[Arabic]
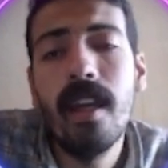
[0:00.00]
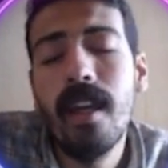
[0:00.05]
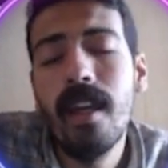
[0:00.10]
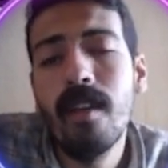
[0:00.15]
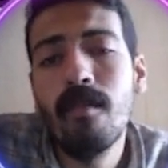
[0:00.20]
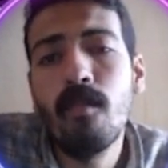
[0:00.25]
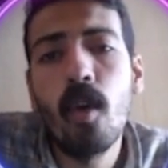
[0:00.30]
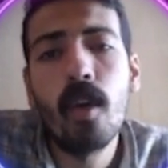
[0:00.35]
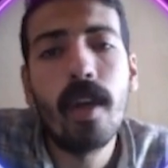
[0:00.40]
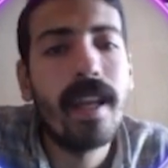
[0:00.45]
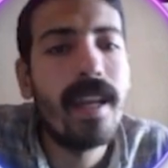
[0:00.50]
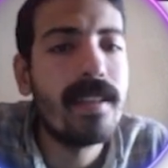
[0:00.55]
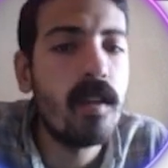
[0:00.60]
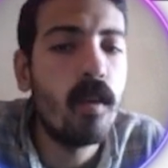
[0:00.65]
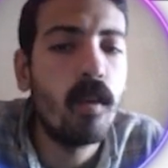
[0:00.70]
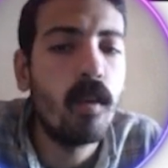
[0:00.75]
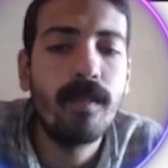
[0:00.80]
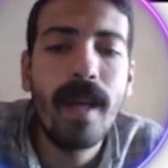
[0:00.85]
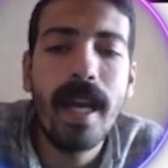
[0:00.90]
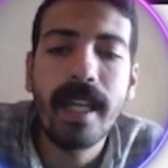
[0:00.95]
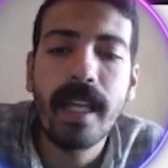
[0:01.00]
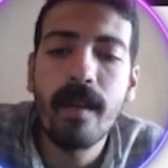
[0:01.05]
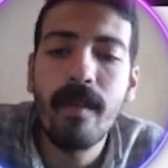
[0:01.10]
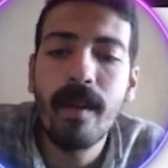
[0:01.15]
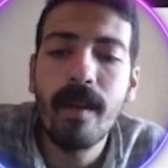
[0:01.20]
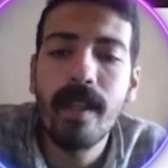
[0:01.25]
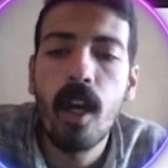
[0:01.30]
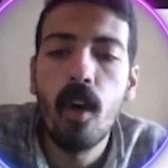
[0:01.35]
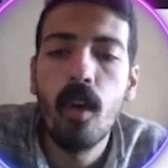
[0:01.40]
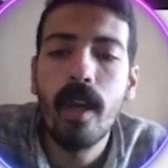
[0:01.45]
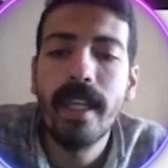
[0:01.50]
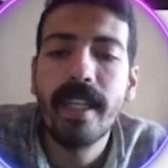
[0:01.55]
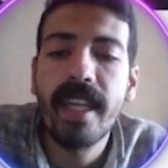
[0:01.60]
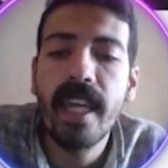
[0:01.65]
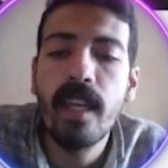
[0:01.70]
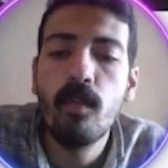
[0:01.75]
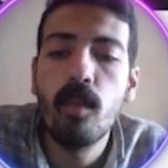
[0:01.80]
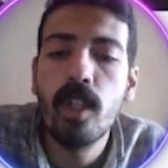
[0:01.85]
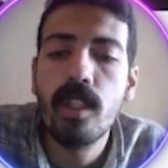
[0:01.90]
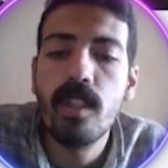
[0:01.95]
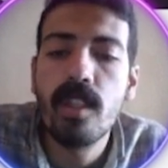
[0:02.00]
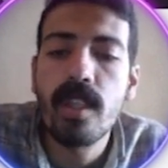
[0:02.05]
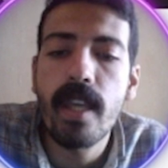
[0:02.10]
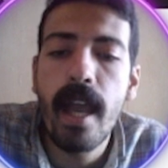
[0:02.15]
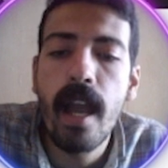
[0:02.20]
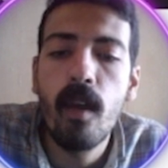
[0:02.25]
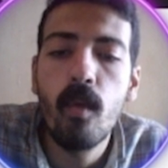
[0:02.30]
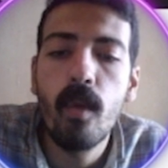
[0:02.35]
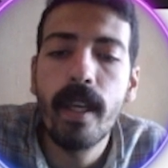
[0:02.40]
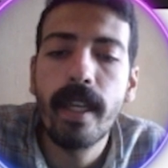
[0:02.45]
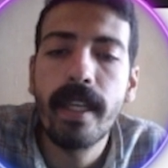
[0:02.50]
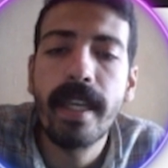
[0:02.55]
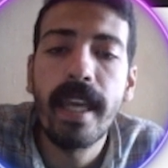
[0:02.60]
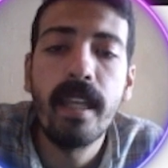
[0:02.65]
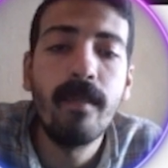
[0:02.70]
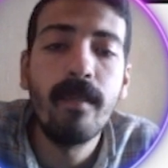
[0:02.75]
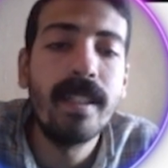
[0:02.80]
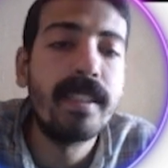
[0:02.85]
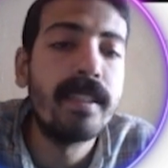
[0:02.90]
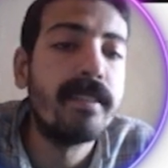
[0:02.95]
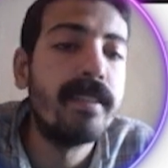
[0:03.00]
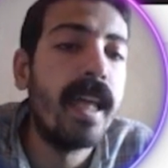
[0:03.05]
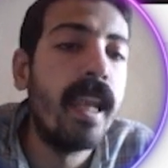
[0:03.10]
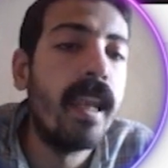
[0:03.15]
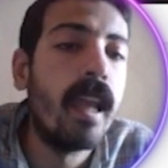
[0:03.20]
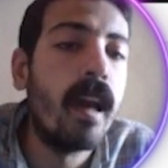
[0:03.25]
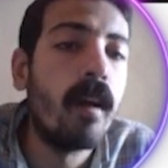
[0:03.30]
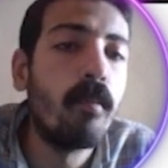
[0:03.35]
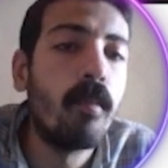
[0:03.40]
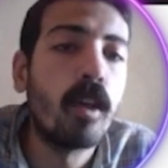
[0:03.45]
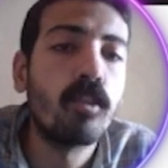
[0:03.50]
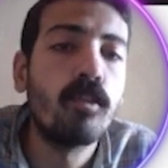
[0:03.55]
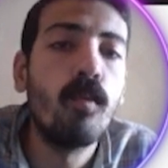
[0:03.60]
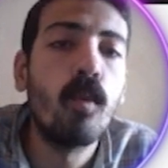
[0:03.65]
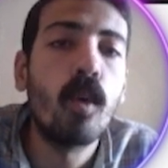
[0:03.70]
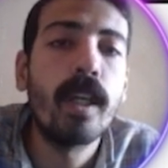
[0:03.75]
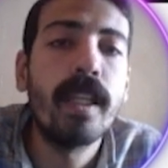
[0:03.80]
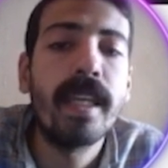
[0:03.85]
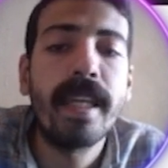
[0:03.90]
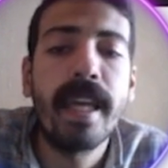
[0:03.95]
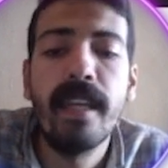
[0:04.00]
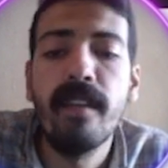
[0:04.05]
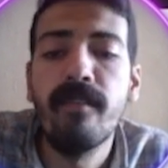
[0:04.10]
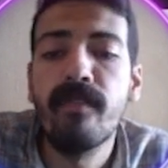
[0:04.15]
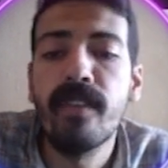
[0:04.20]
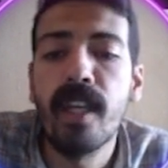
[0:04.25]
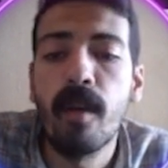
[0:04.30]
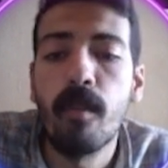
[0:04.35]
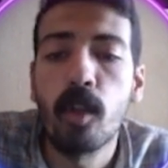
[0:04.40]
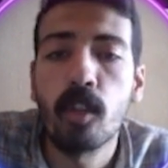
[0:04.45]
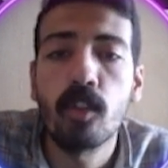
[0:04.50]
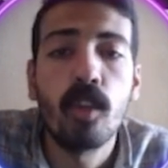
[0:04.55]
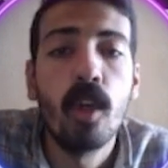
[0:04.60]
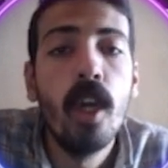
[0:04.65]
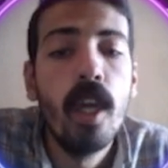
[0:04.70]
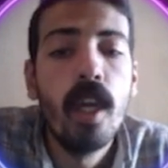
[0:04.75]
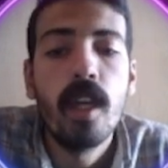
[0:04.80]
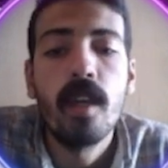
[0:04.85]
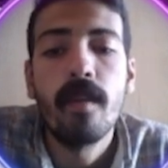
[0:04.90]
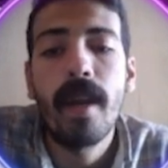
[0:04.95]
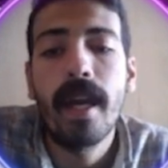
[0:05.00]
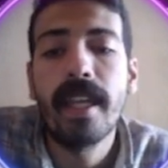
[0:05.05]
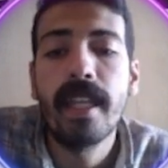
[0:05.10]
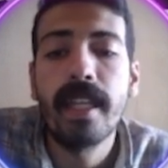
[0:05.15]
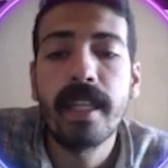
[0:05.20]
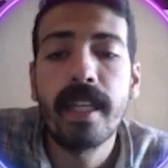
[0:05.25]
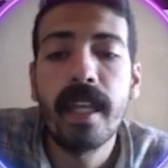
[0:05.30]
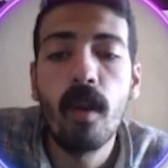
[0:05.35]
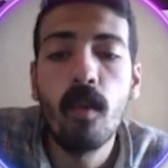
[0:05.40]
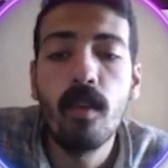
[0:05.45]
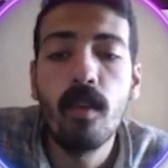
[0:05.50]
آه، ممكن ازود بقى كمان اهو الكي ووردز او الكلمات الداله برضو ممكن نتكلم فيها برضو احنا